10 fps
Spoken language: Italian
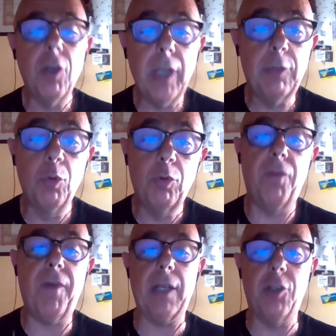Non è
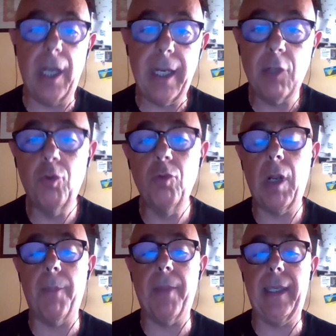tutto facile,
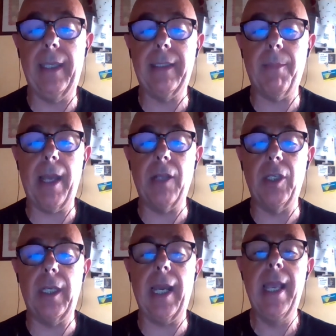nessuno ha la bacchetta
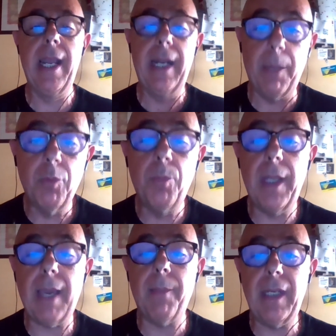magica. La
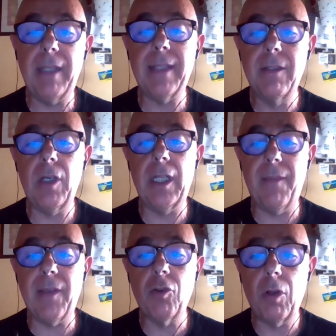pubblica amministrazione
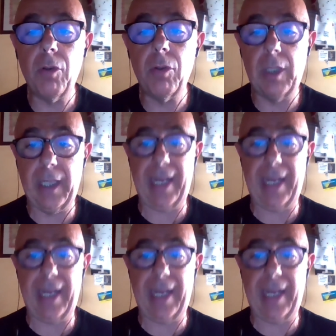deve solo